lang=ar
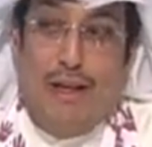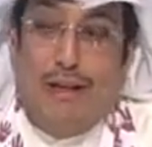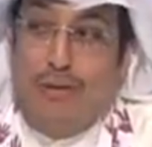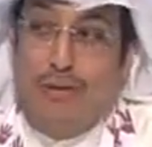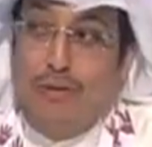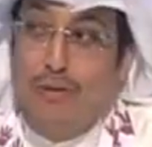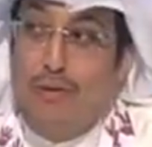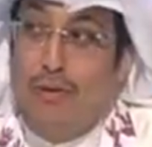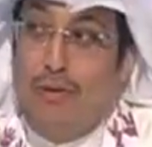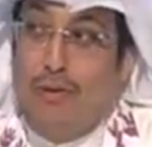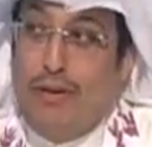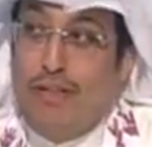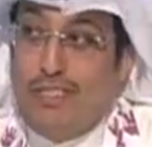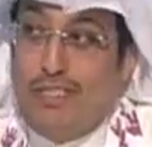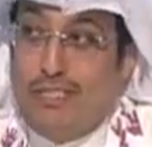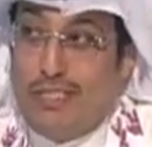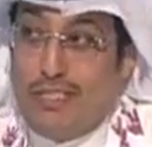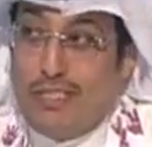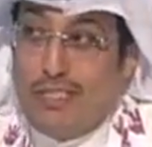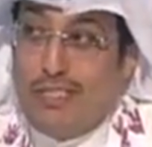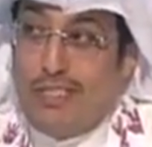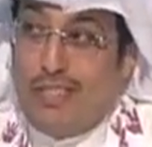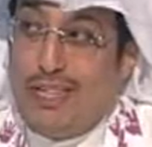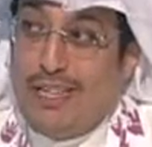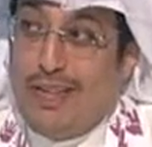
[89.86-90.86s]
تروح
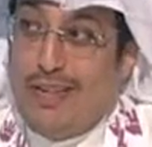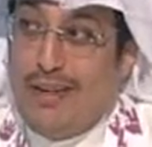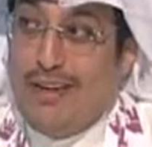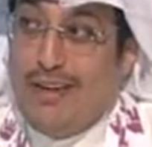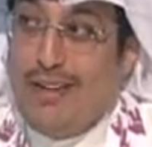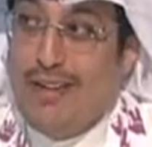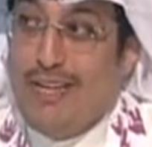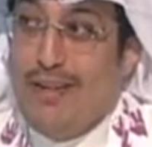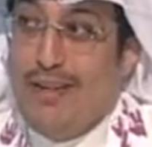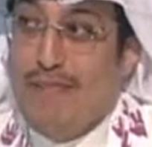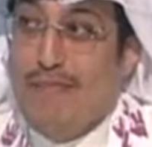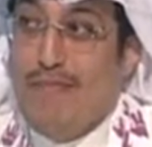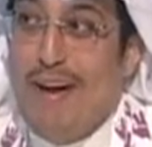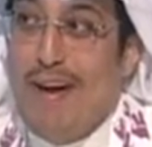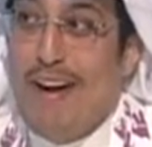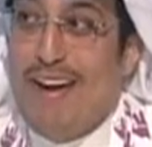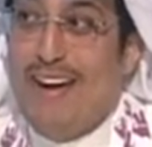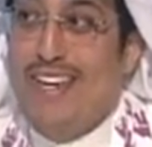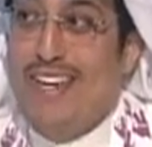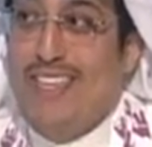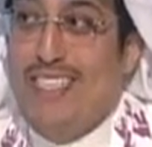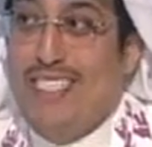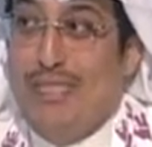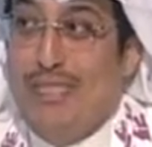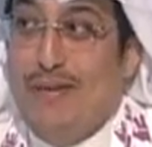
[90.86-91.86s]
للشرطه اللي
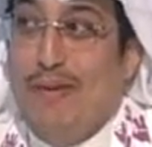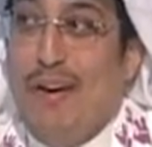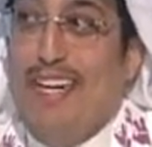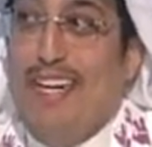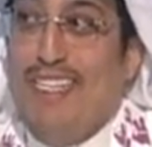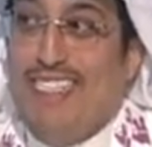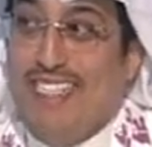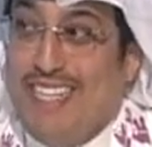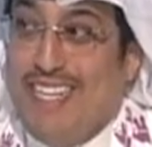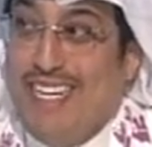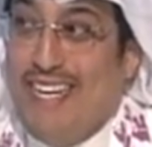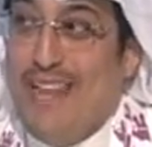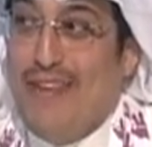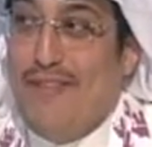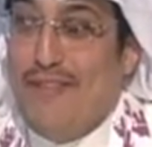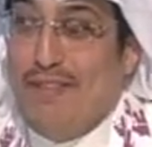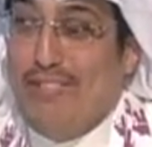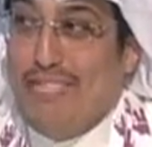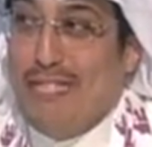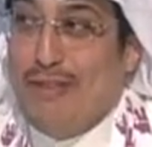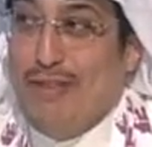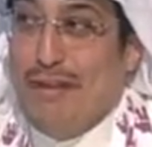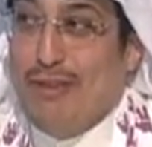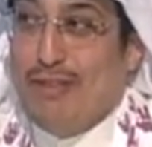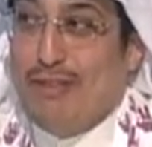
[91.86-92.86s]
ماكله الجوائز كلها
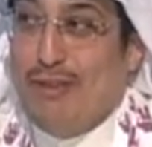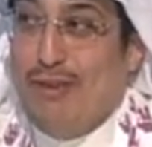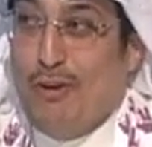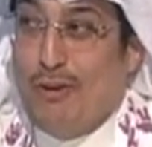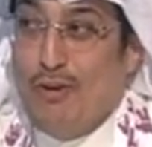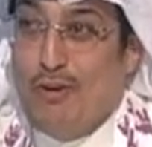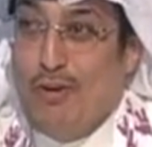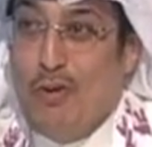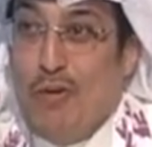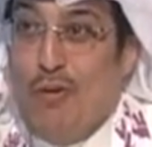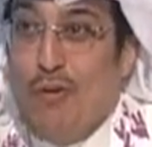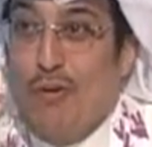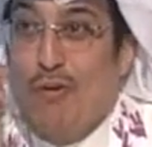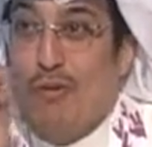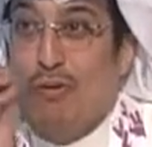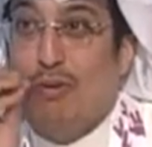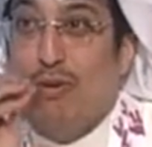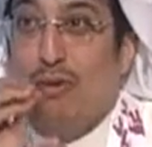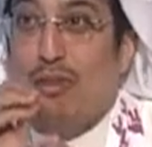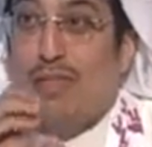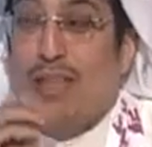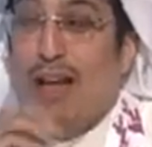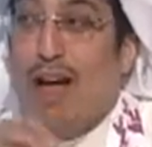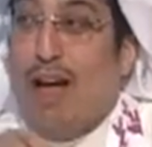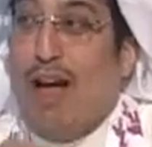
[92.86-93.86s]
في التمييز الحكومي
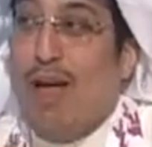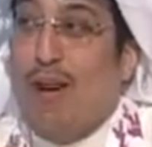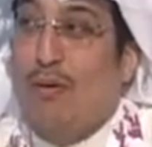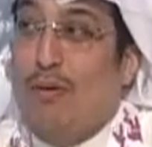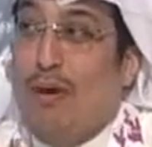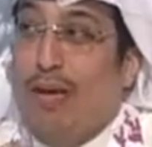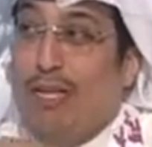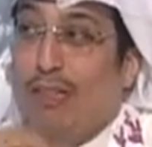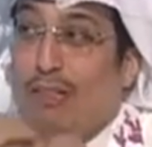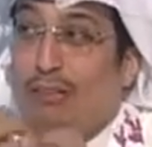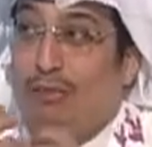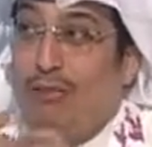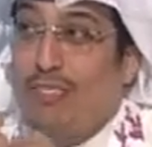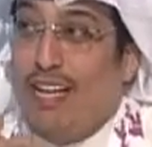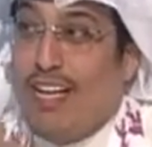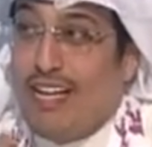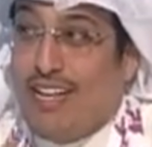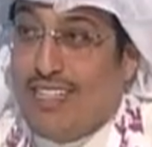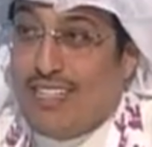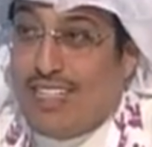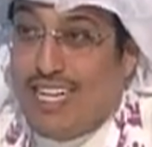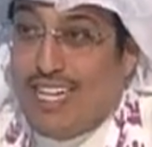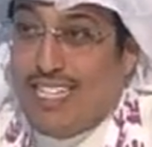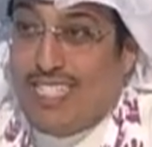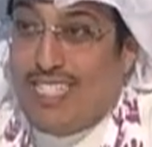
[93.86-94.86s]
نعم. وتقول تعالوا عدلوا لنا
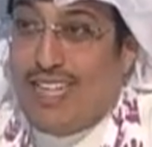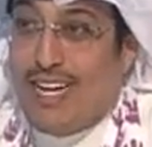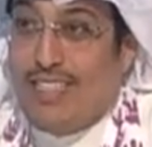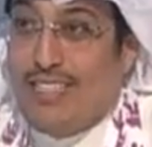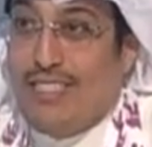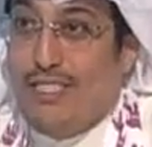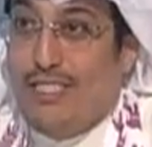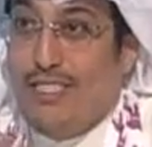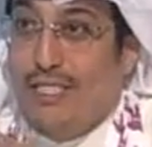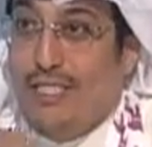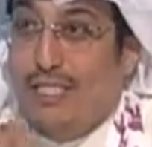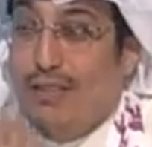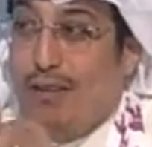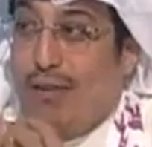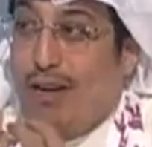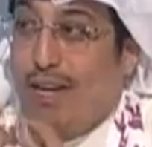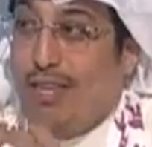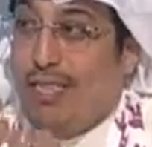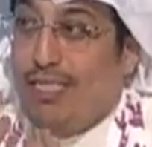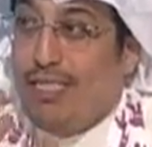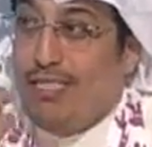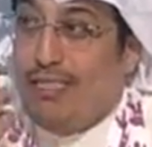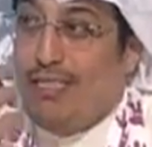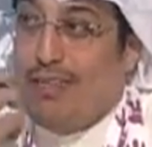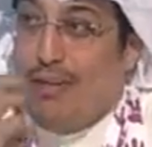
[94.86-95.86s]
على الخطه الاستراتيجيه
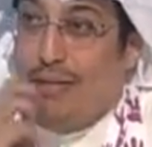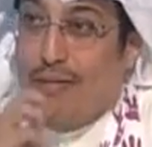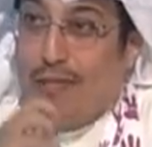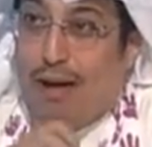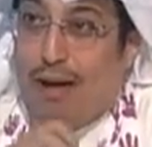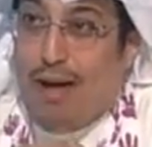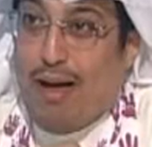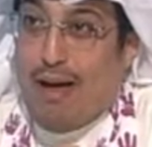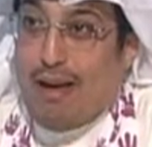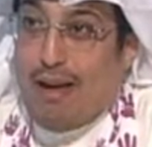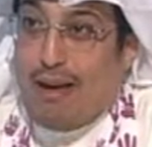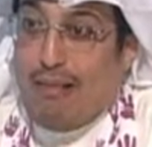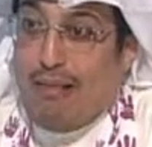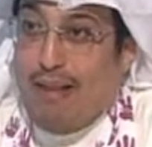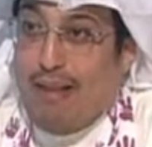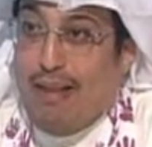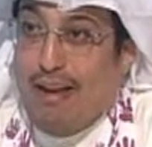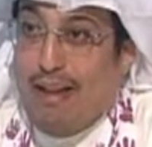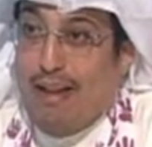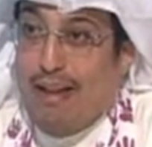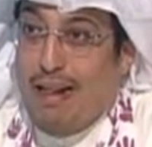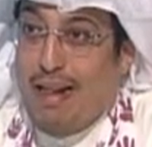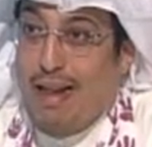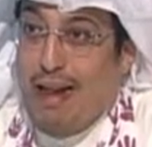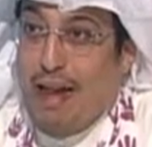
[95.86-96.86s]
وخلنا نشتغل معاكم
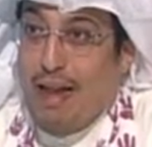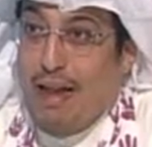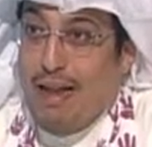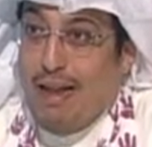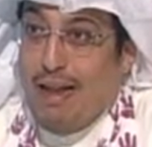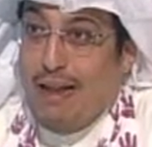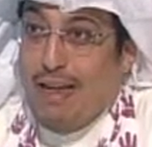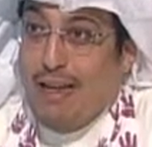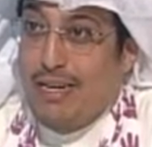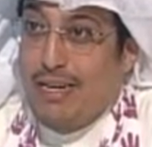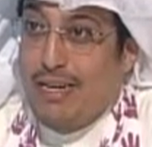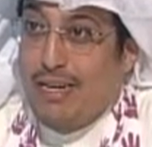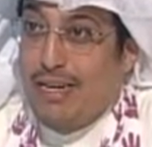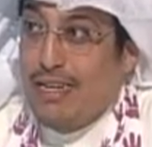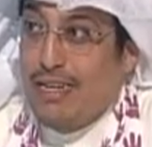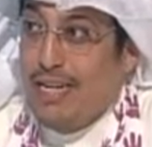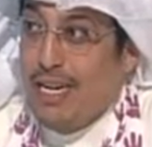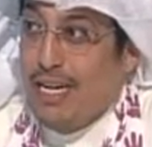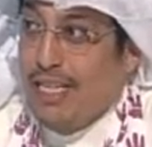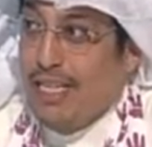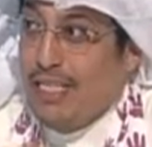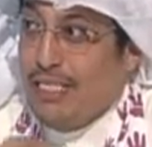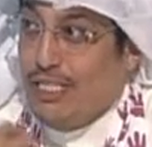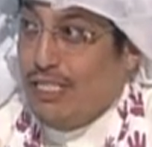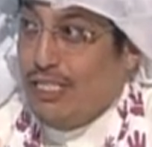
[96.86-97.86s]
على
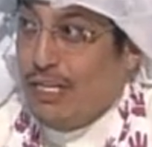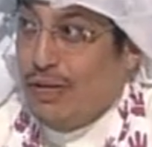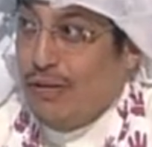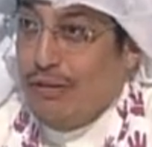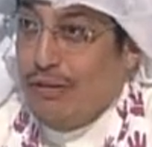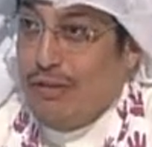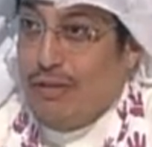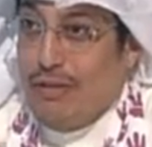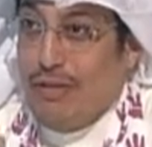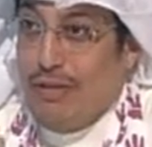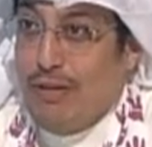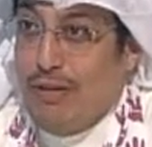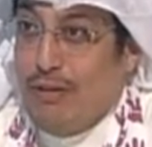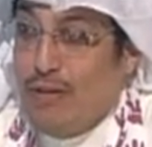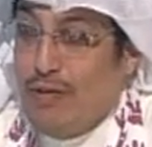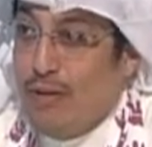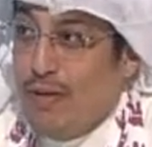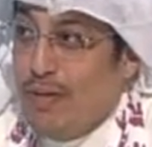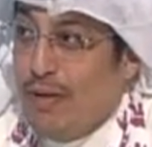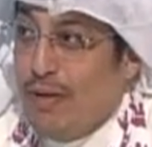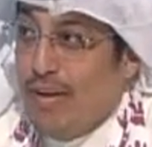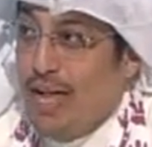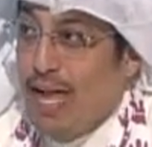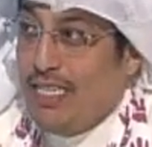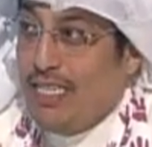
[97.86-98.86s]
الجوده
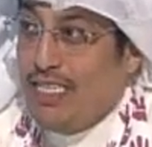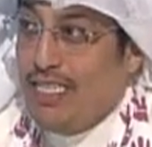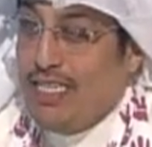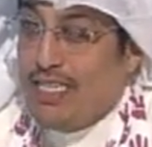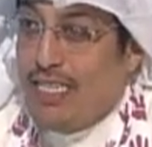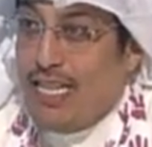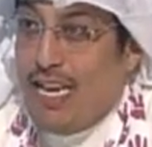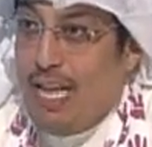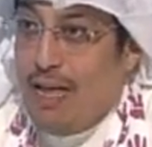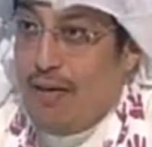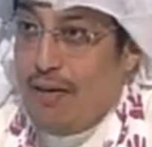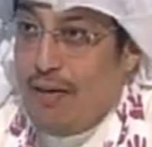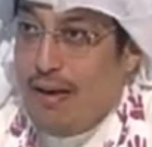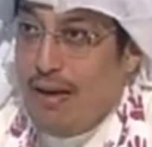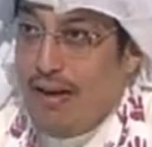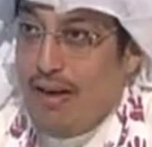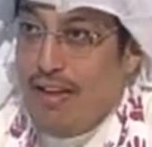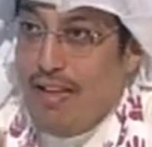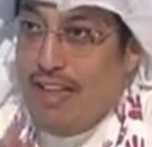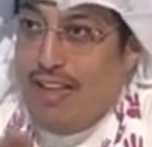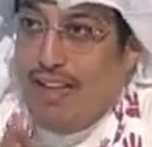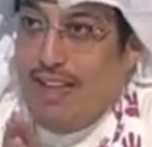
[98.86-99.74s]
ومنهجيه العمل